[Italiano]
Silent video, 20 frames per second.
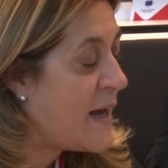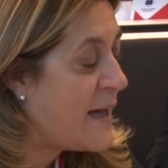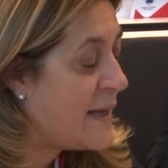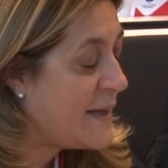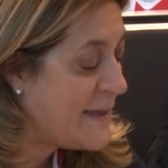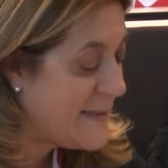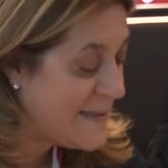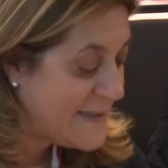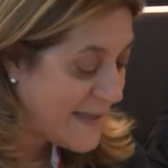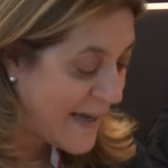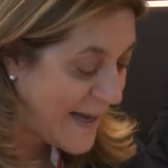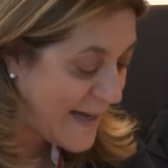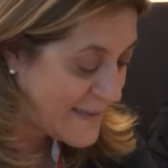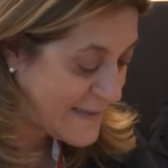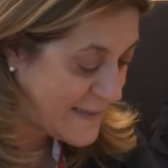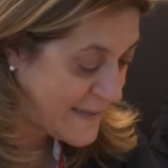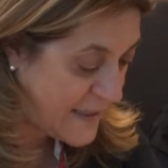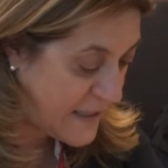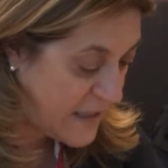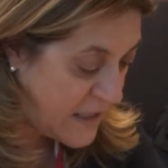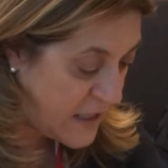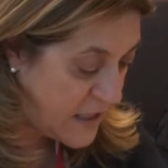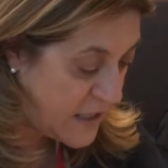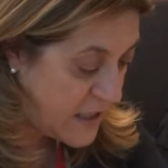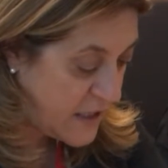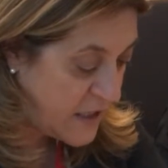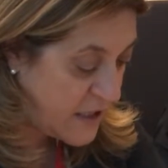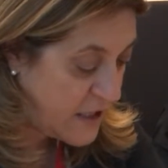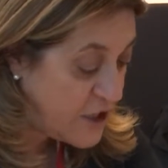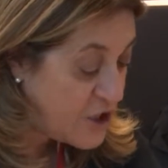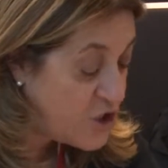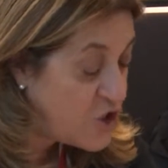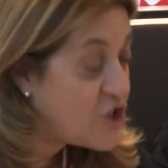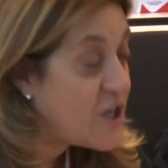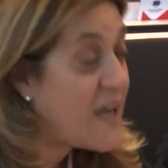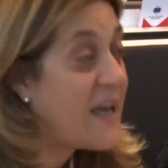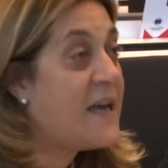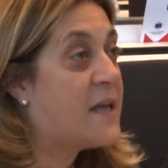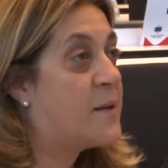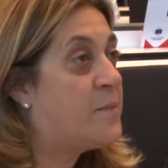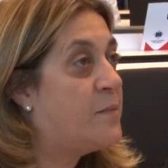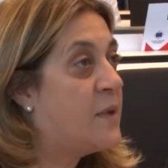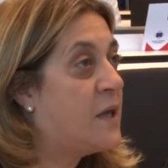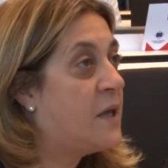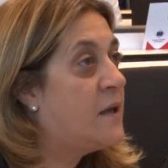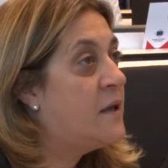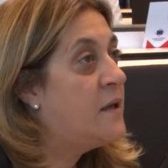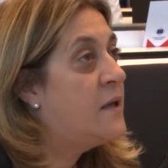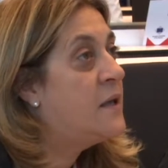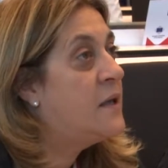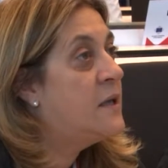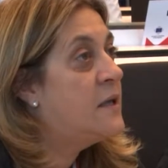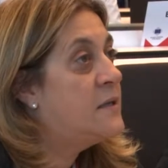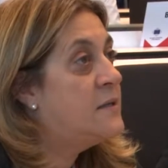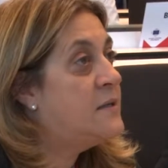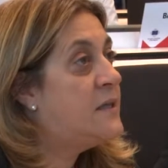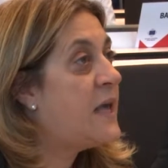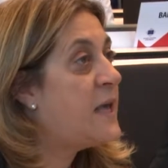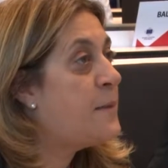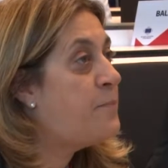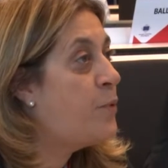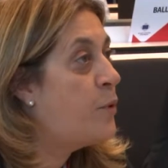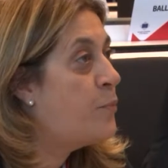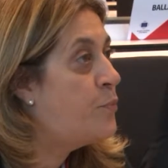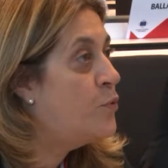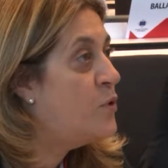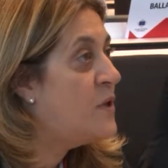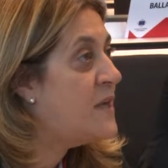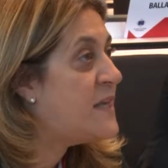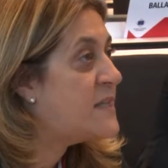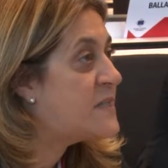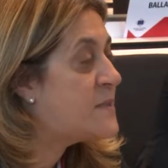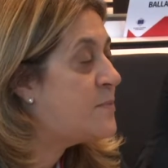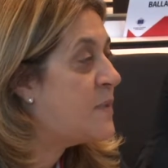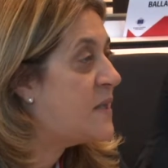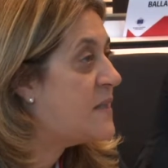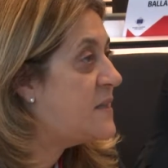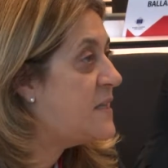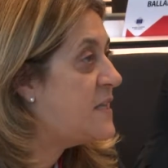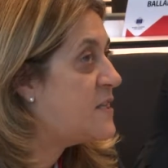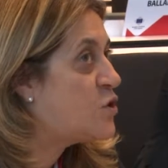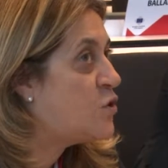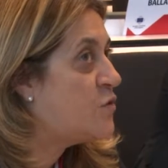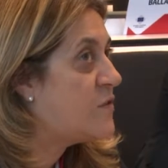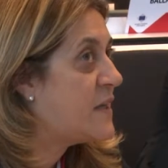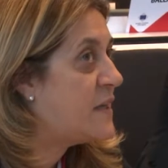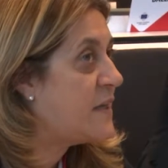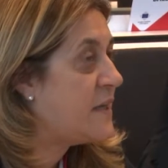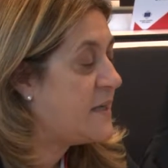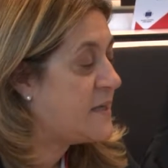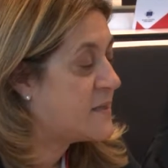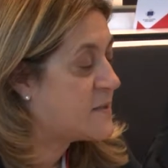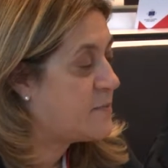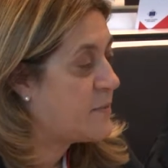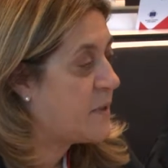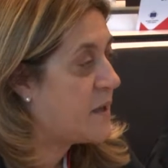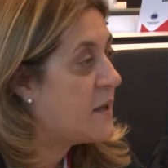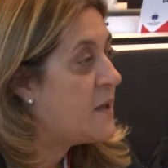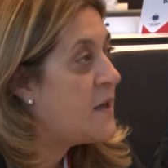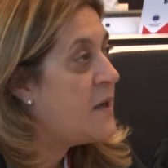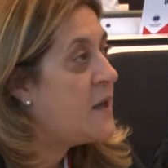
annidati i germi dei populismi e dei sovranismi